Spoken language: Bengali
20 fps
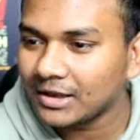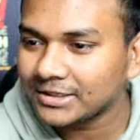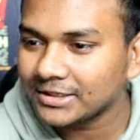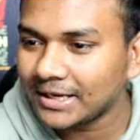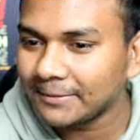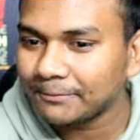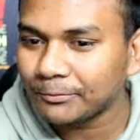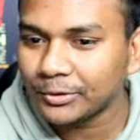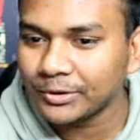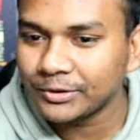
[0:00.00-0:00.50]

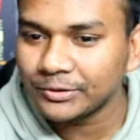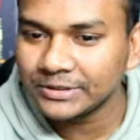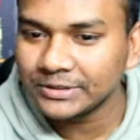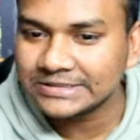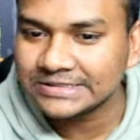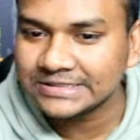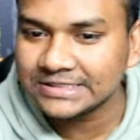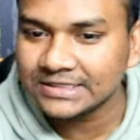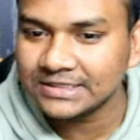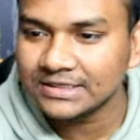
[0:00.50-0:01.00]
তারপরে
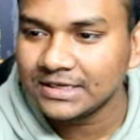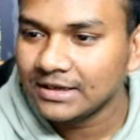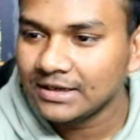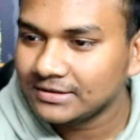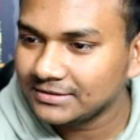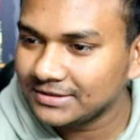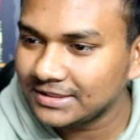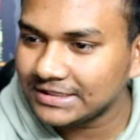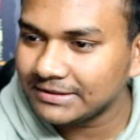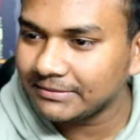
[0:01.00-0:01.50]
রয়েছে
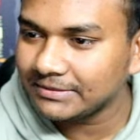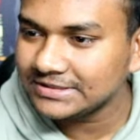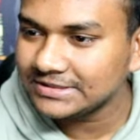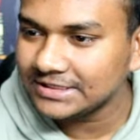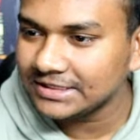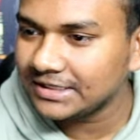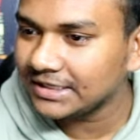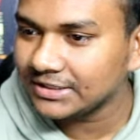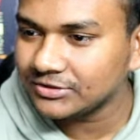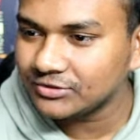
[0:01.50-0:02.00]
দেখতে পাচ্ছেন
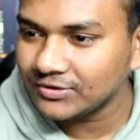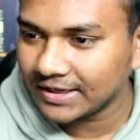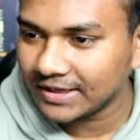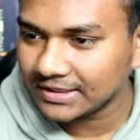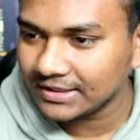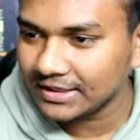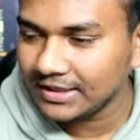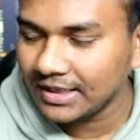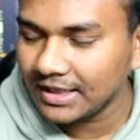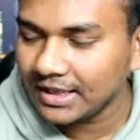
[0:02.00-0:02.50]
এটা কিন্তু এক
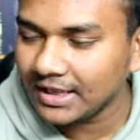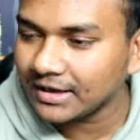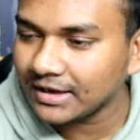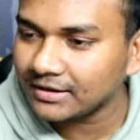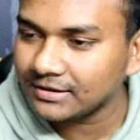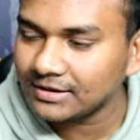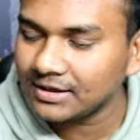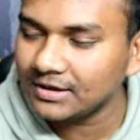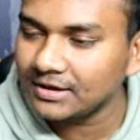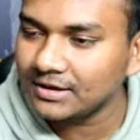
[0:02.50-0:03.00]
এক
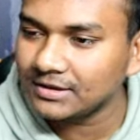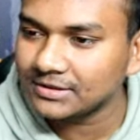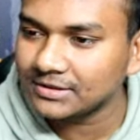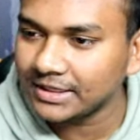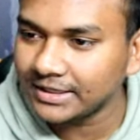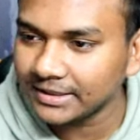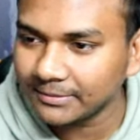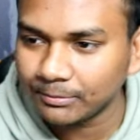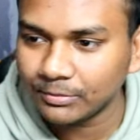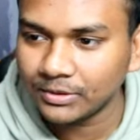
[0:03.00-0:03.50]

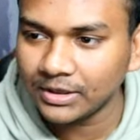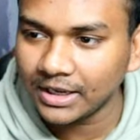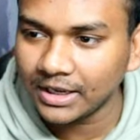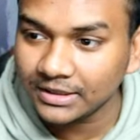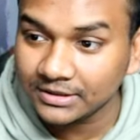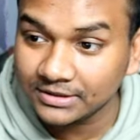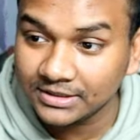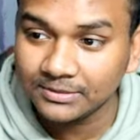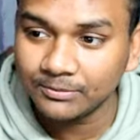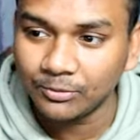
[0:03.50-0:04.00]
তারিখ
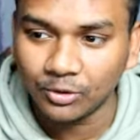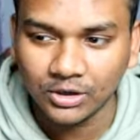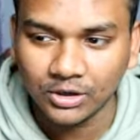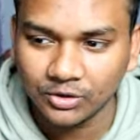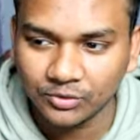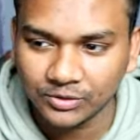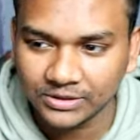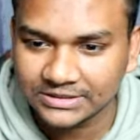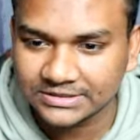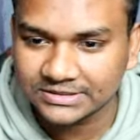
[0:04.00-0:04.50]
একদিন বলা
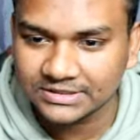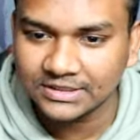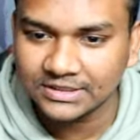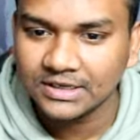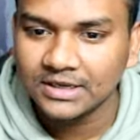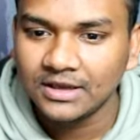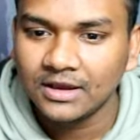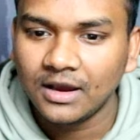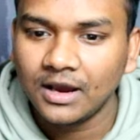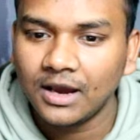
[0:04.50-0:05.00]
হয়েছে
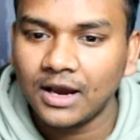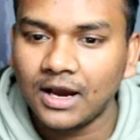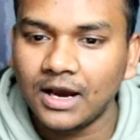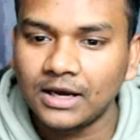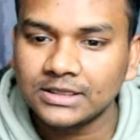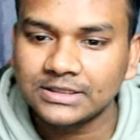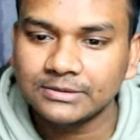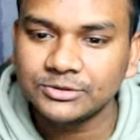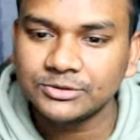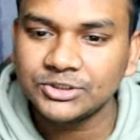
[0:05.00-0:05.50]

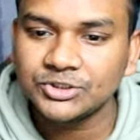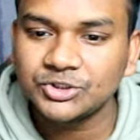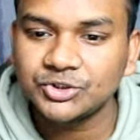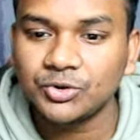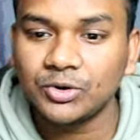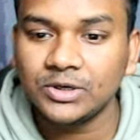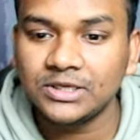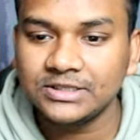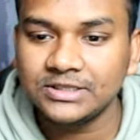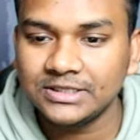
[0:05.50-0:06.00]
তারপর হচ্ছে
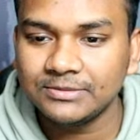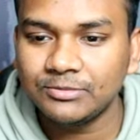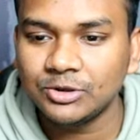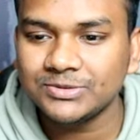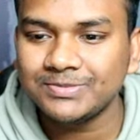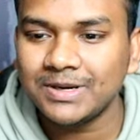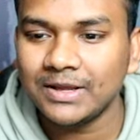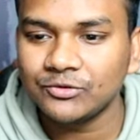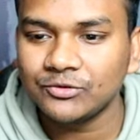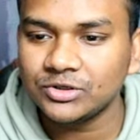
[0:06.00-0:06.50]
শহীদ দিবস
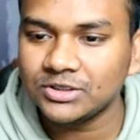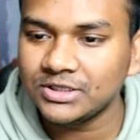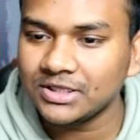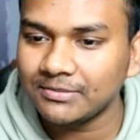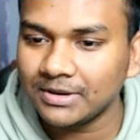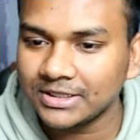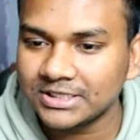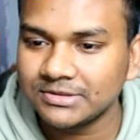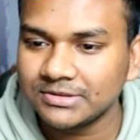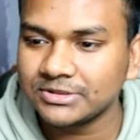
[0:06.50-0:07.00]
বা আন্তর্জাতিক
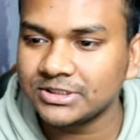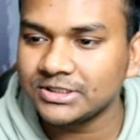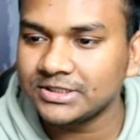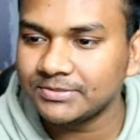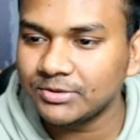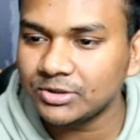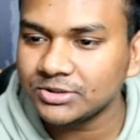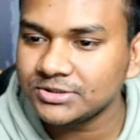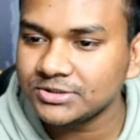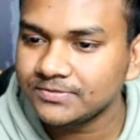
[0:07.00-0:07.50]
মাতৃভাষা
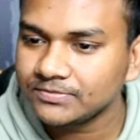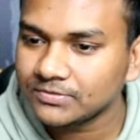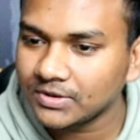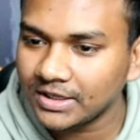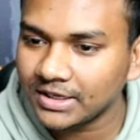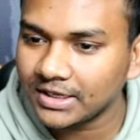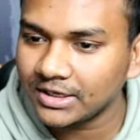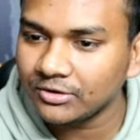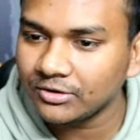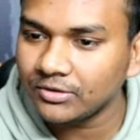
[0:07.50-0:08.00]
দিবস
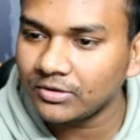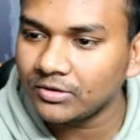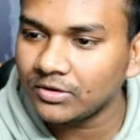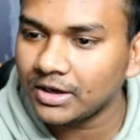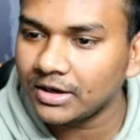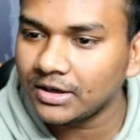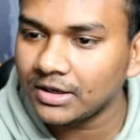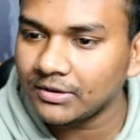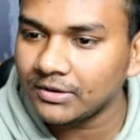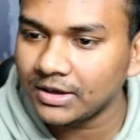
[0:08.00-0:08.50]
এখানেও
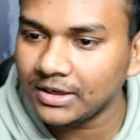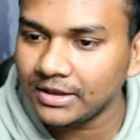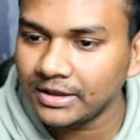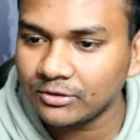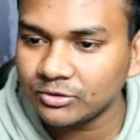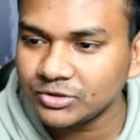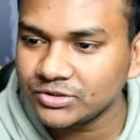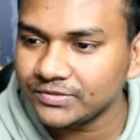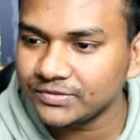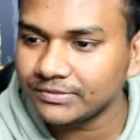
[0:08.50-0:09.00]

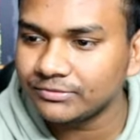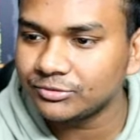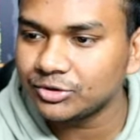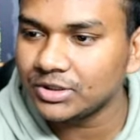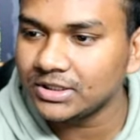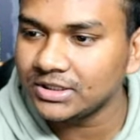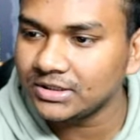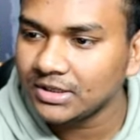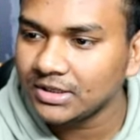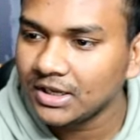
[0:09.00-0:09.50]
একুশে
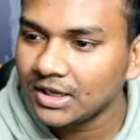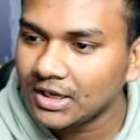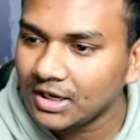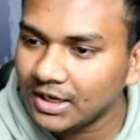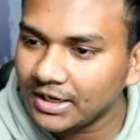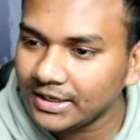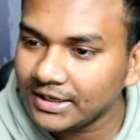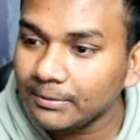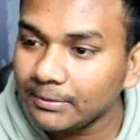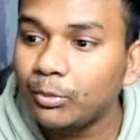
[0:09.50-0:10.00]
ফেব্রুয়ারি
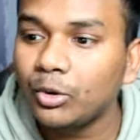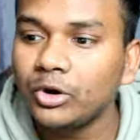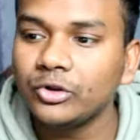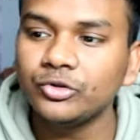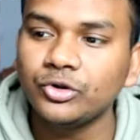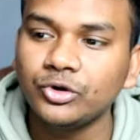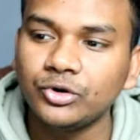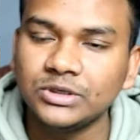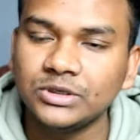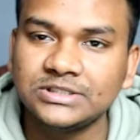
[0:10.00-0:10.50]
এটা
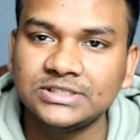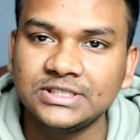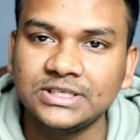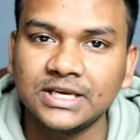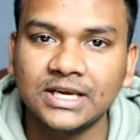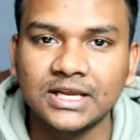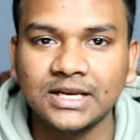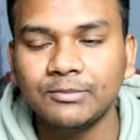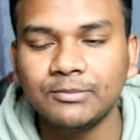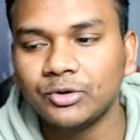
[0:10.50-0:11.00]
বন্ধ রয়েছে
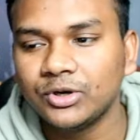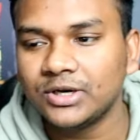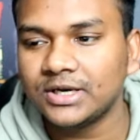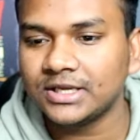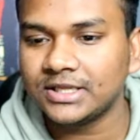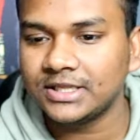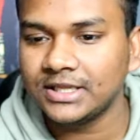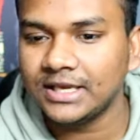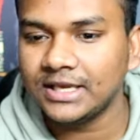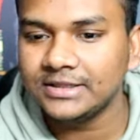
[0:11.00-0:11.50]
এখানে বলে
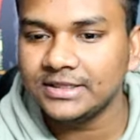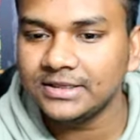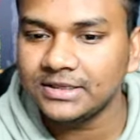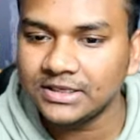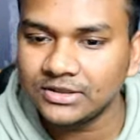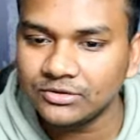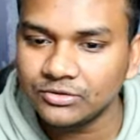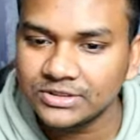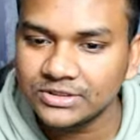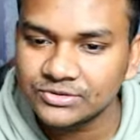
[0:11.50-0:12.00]
রাখি এই দিন
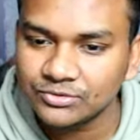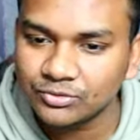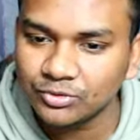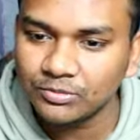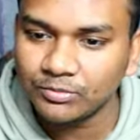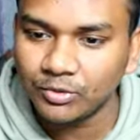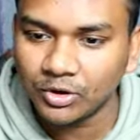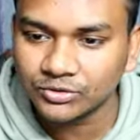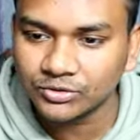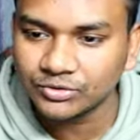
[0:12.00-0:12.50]
কিন্তু স্কুল
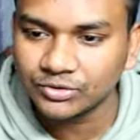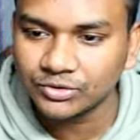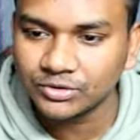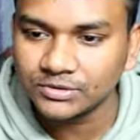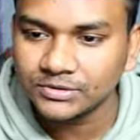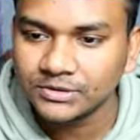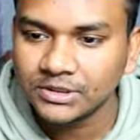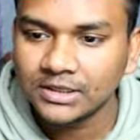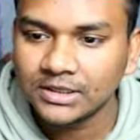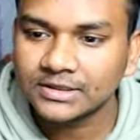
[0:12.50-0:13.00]
বন্ধ
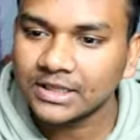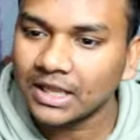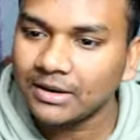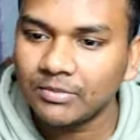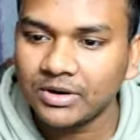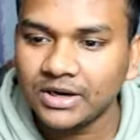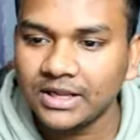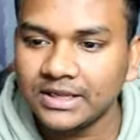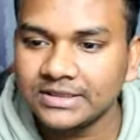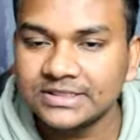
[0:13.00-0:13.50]
তার
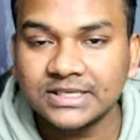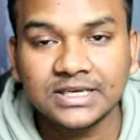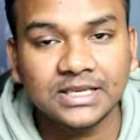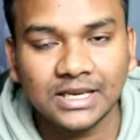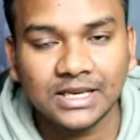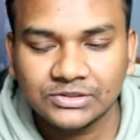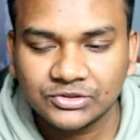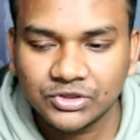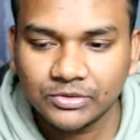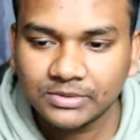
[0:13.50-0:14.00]
মানে এই যে
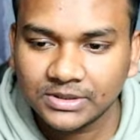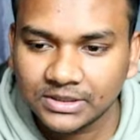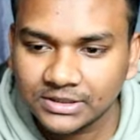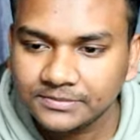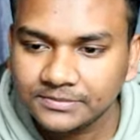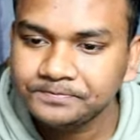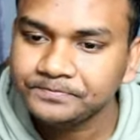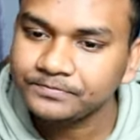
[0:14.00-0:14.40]
ক্লাস হবে না